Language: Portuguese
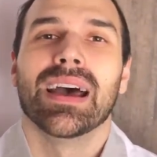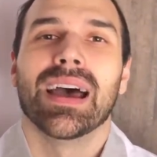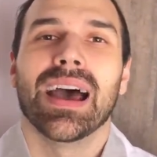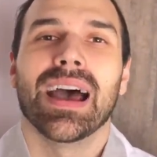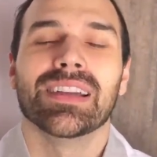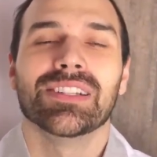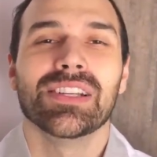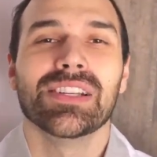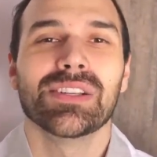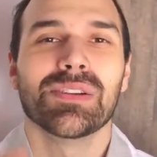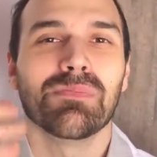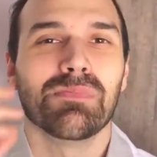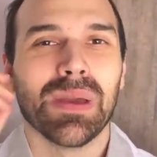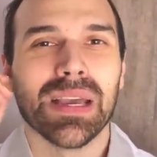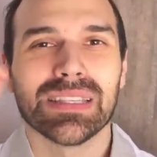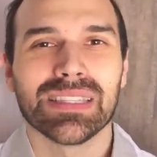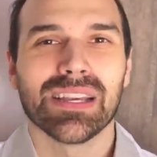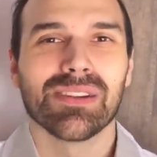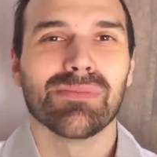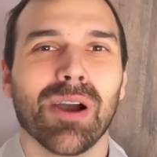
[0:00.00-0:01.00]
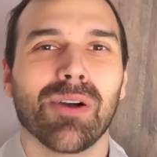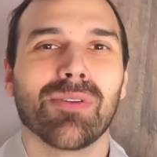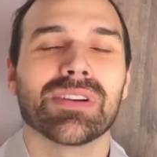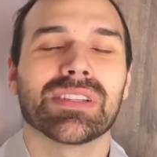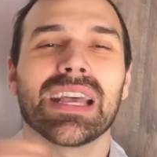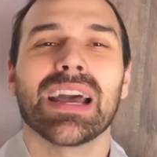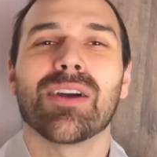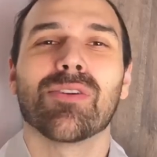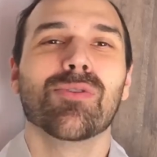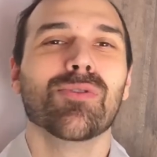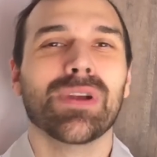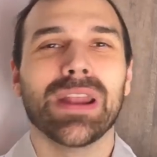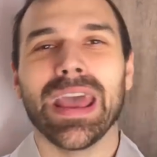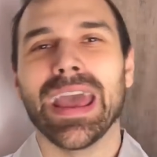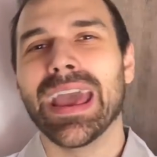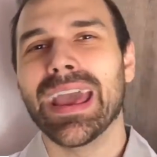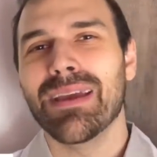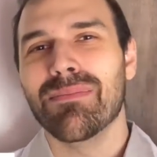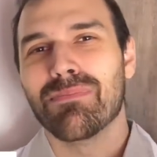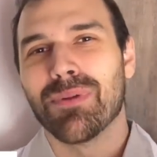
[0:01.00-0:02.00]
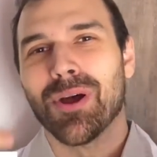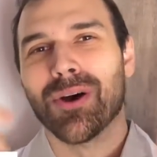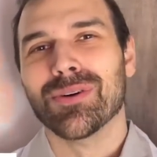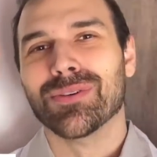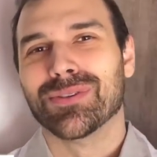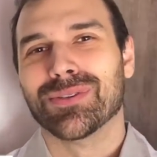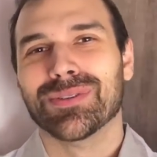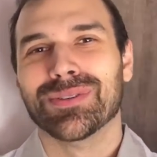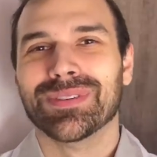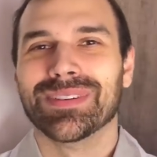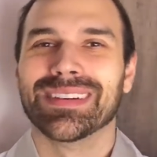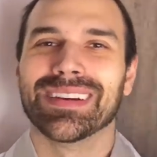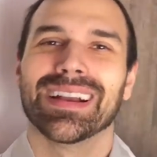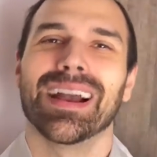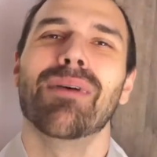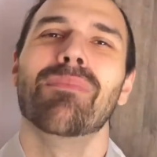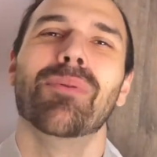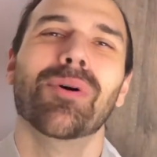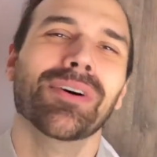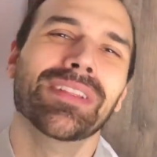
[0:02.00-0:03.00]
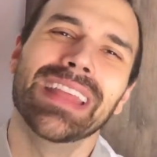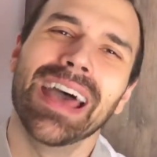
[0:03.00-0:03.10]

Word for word: a gente pensa coisa, ah, curei, pronto, acabou.